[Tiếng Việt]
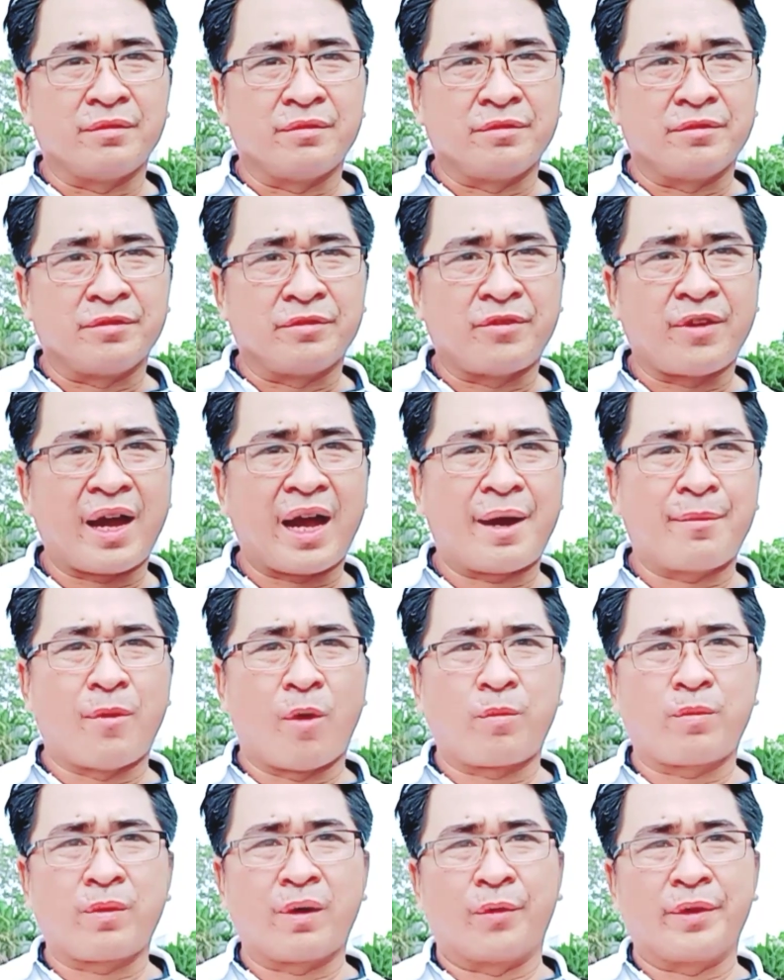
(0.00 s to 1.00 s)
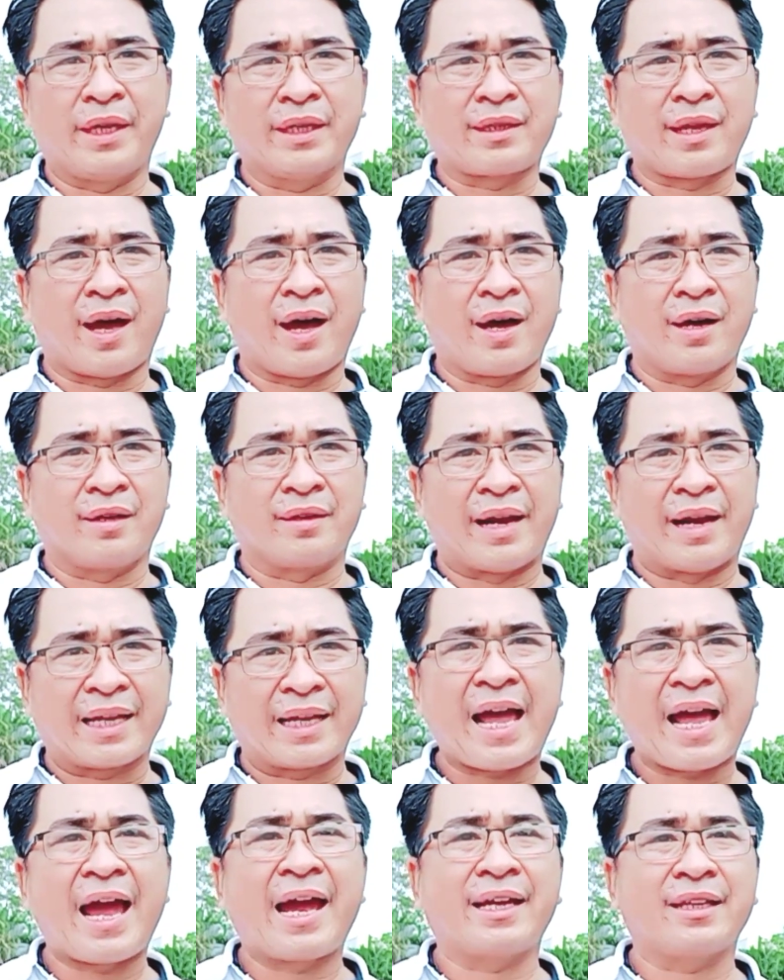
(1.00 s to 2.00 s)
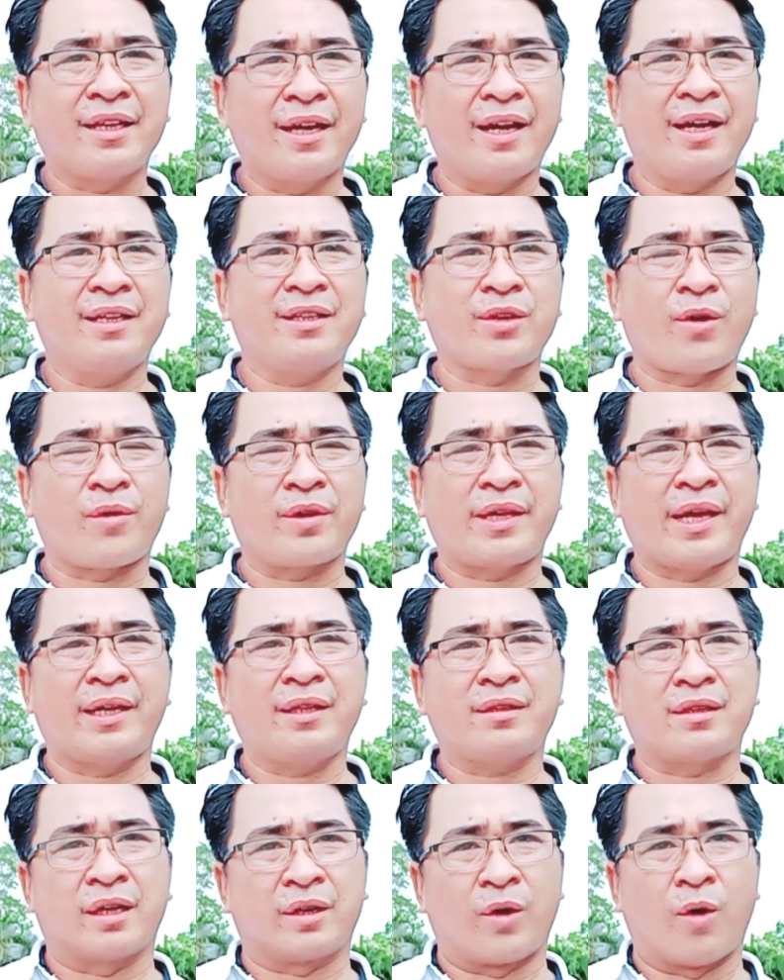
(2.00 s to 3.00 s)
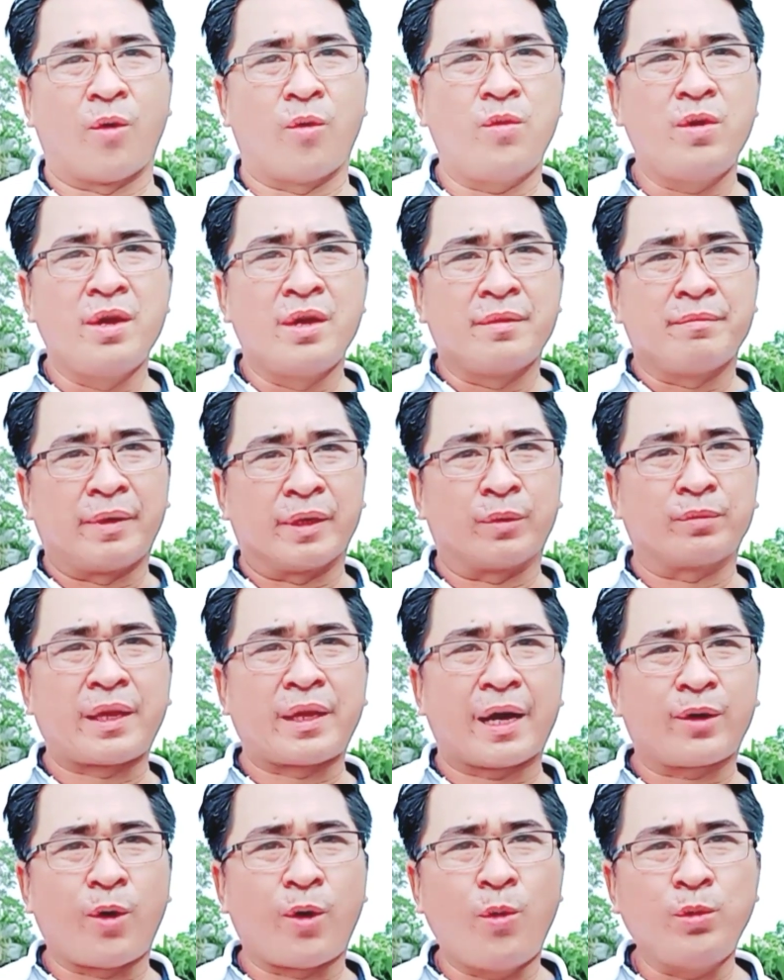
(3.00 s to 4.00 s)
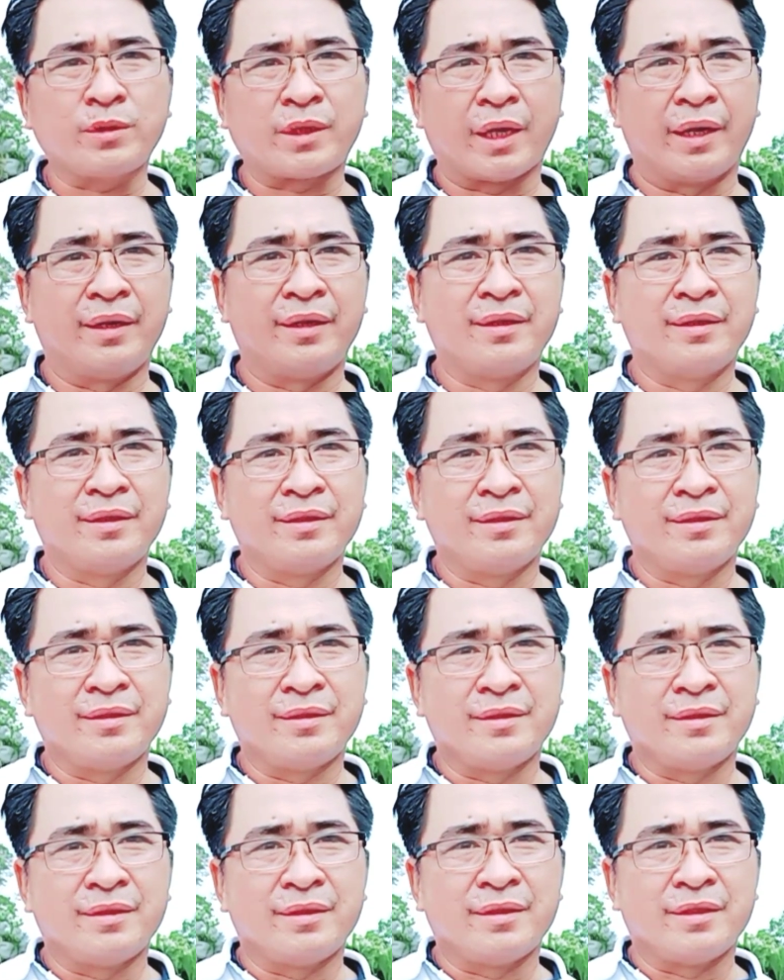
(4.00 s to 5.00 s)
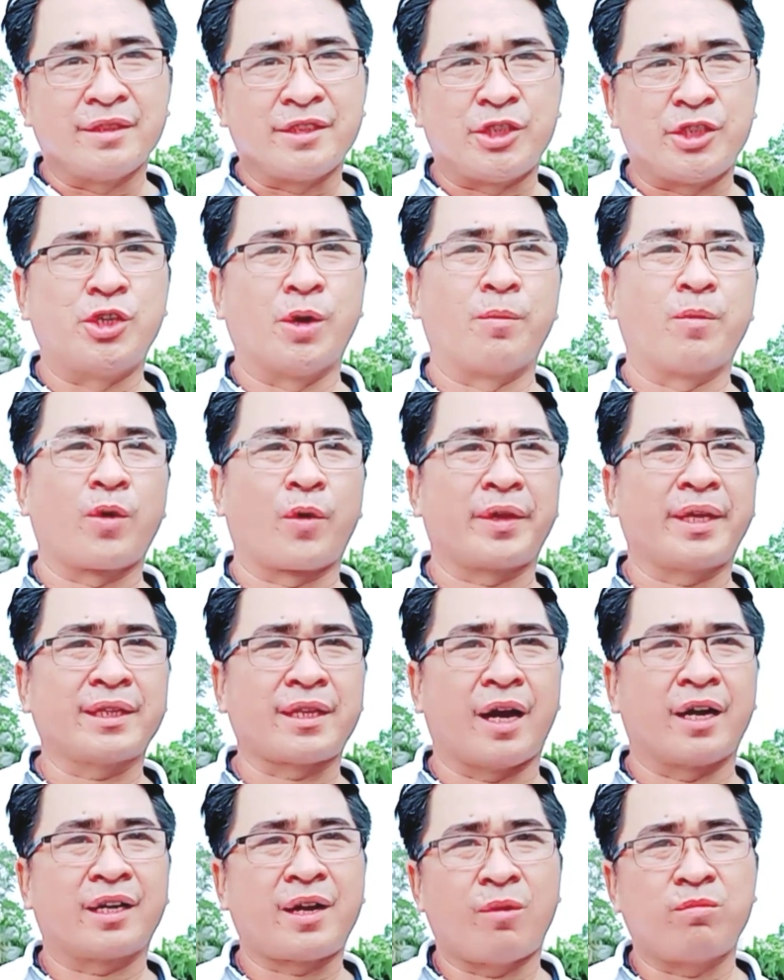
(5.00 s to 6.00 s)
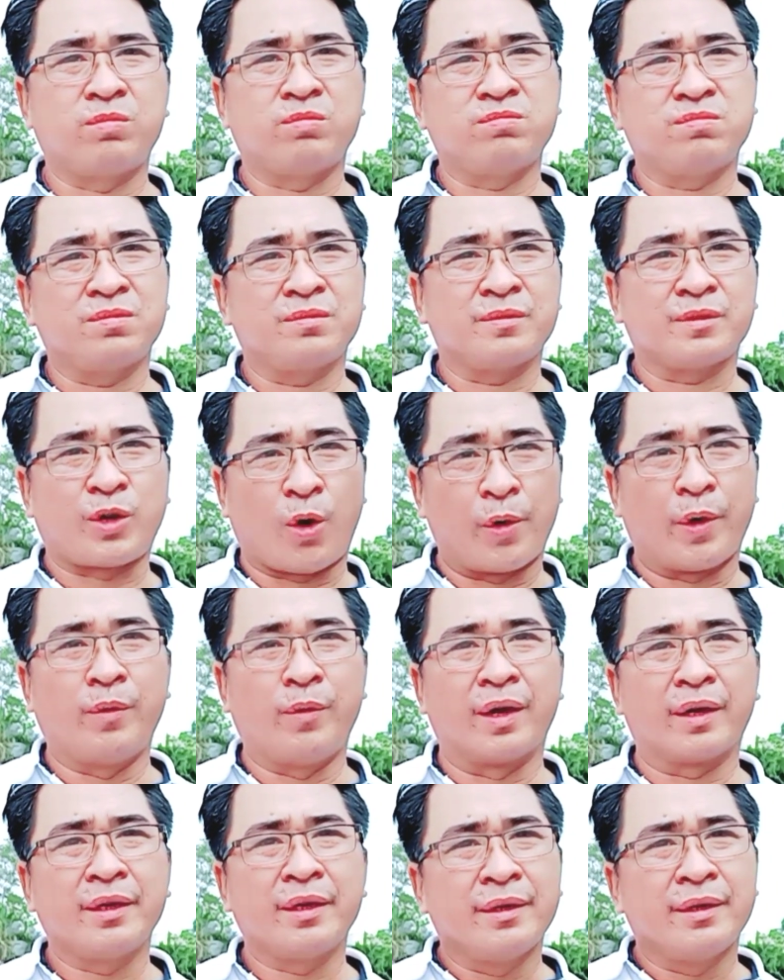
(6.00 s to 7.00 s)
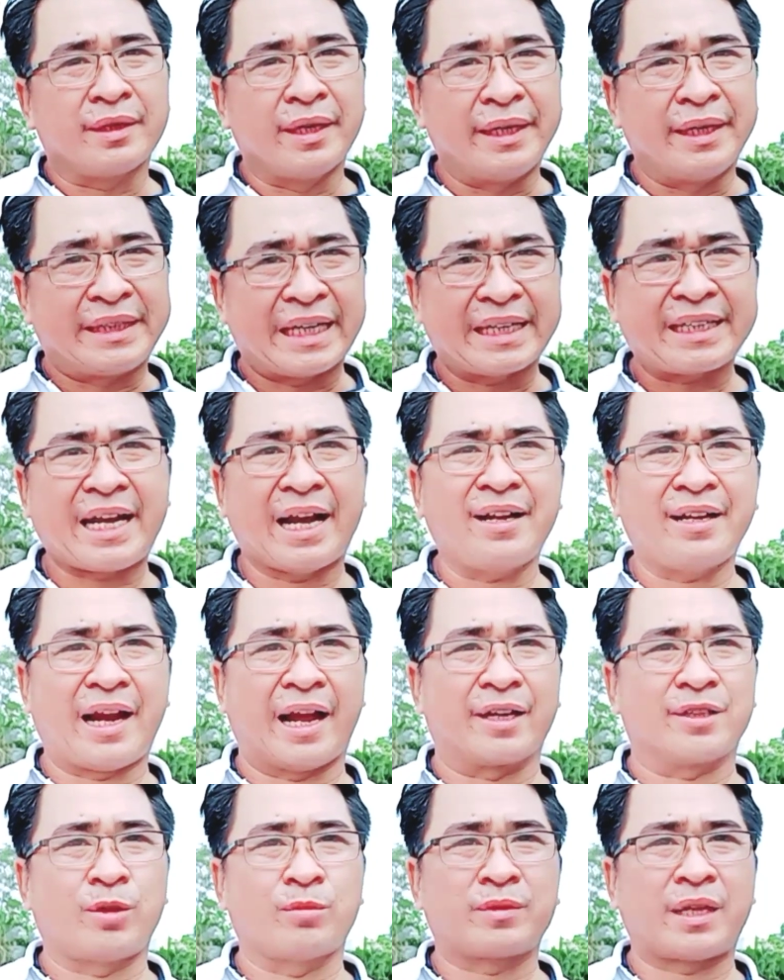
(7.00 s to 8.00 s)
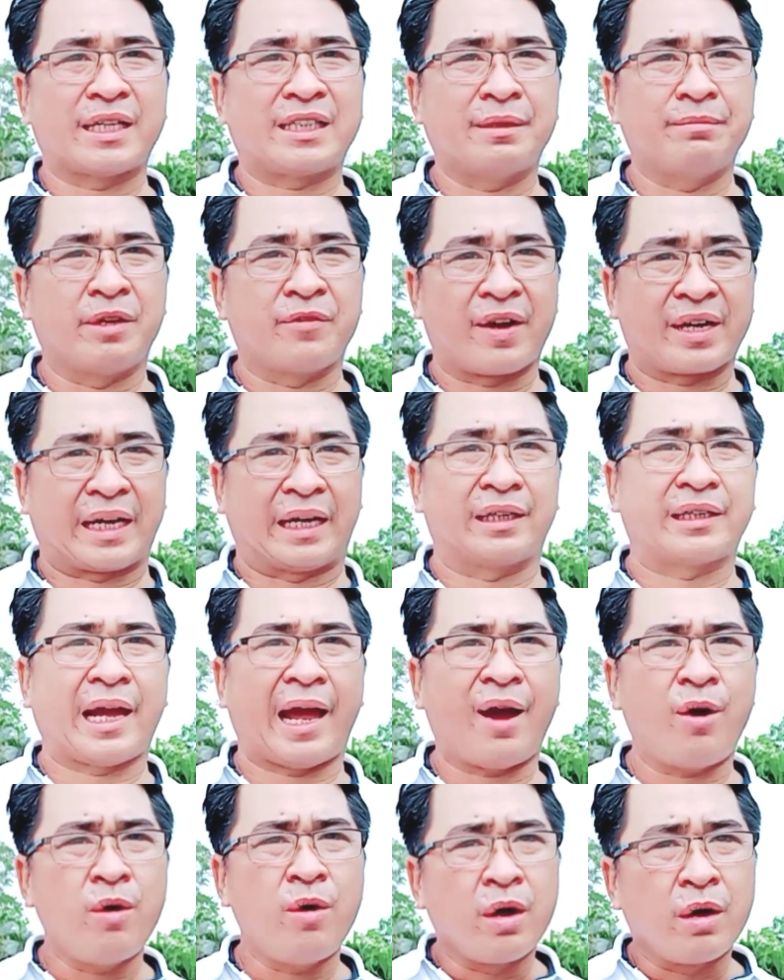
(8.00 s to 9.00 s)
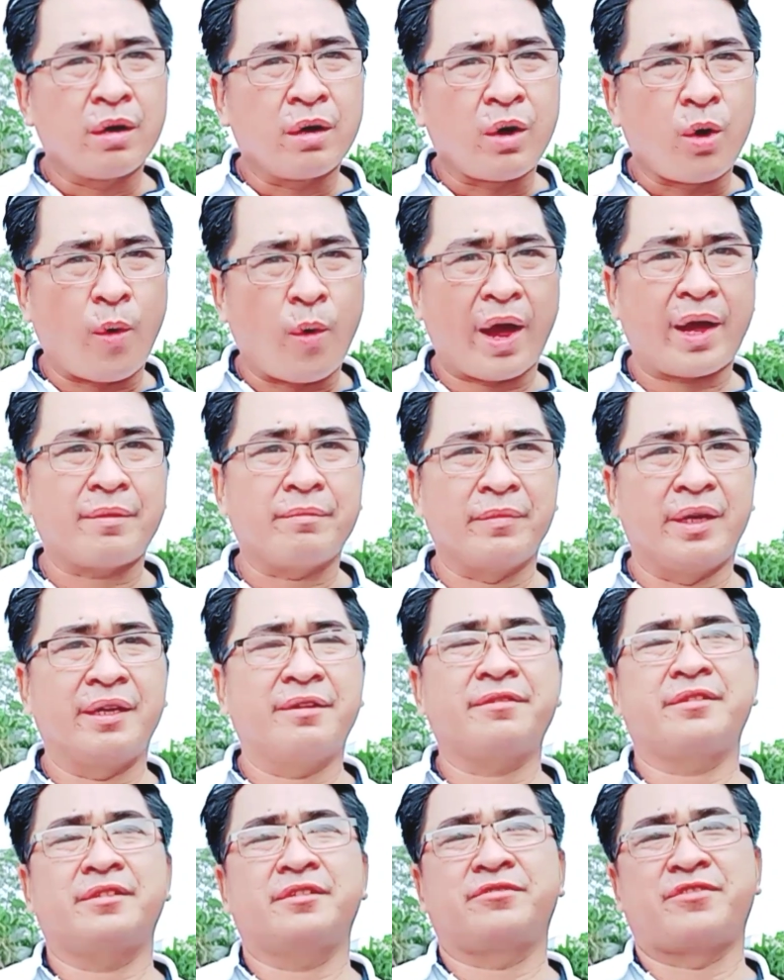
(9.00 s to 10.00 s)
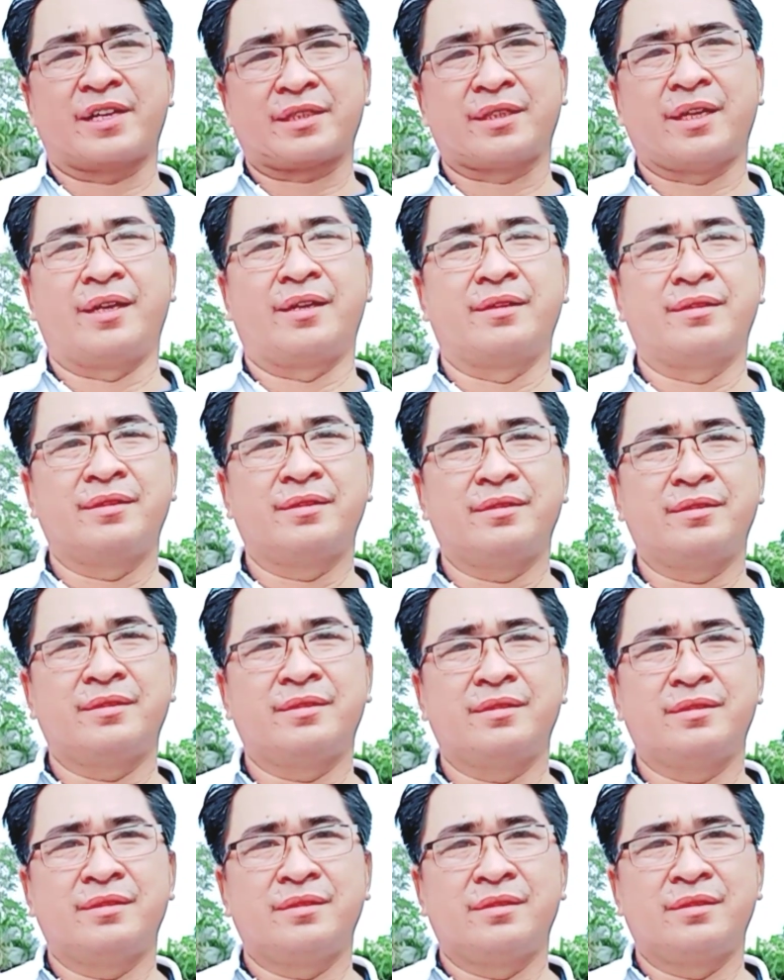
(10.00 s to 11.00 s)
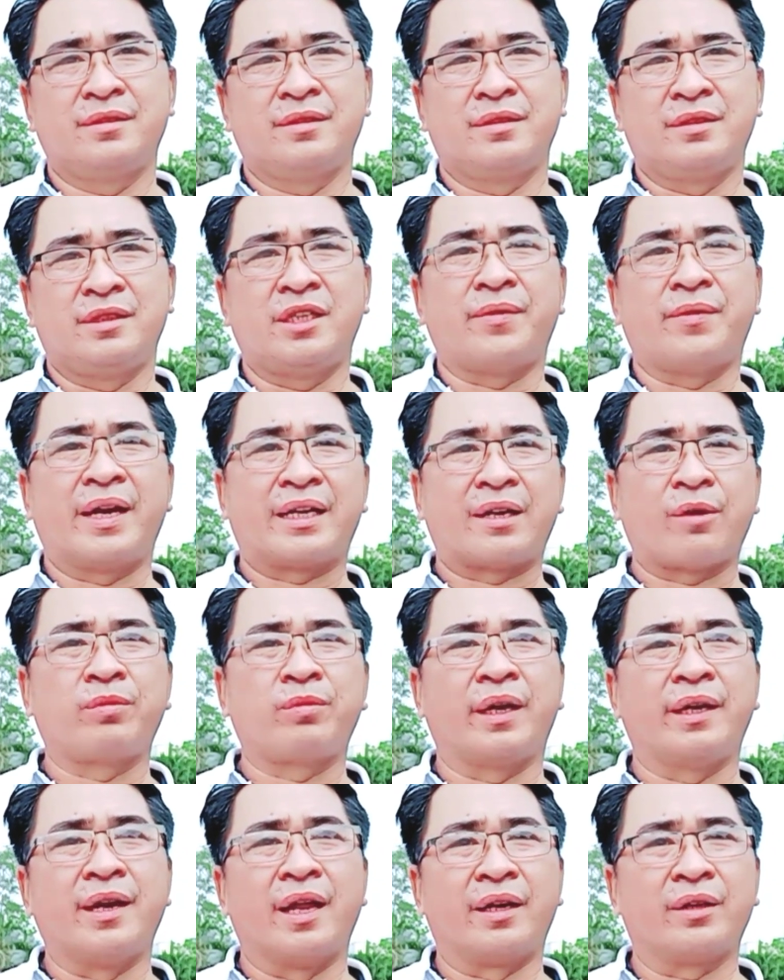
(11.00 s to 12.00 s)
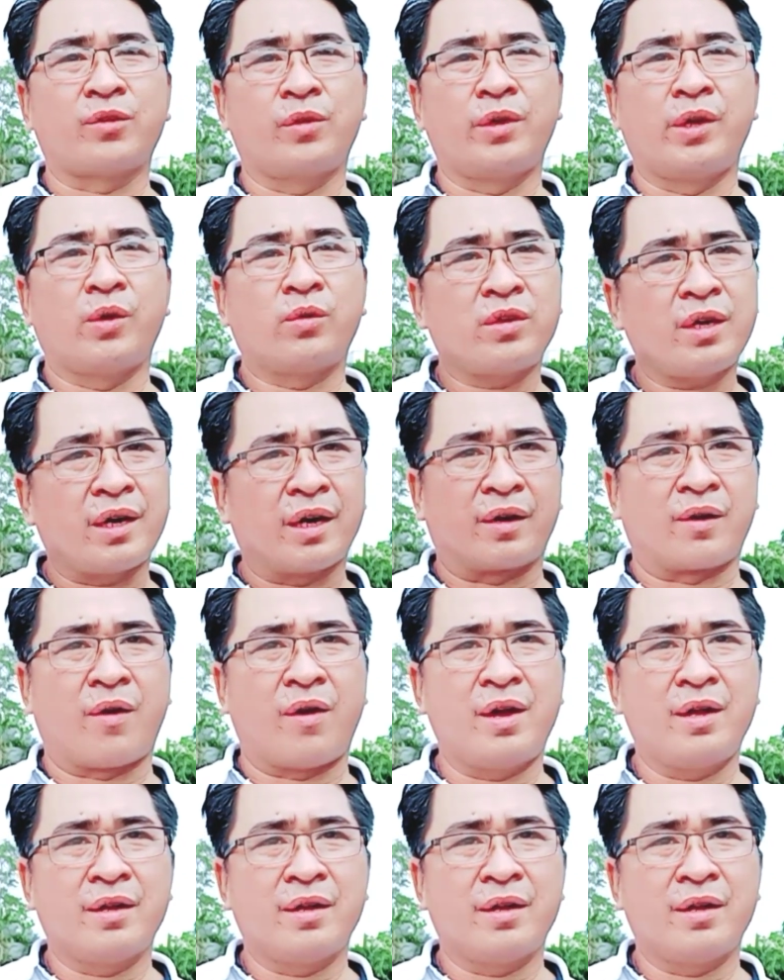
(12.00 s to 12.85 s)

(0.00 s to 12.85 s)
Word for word: và một loại giấy tờ đã thay thế cho giấy tờ cũ và chúng ta cố tình sử dụng một loại giấy tờ không còn hiệu lực thì chắc chắn rằng chúng ta sẽ bị phạt cảnh cáo hoặc bị phạt tiền như vậy là trong nghị định của nêu rất là rõ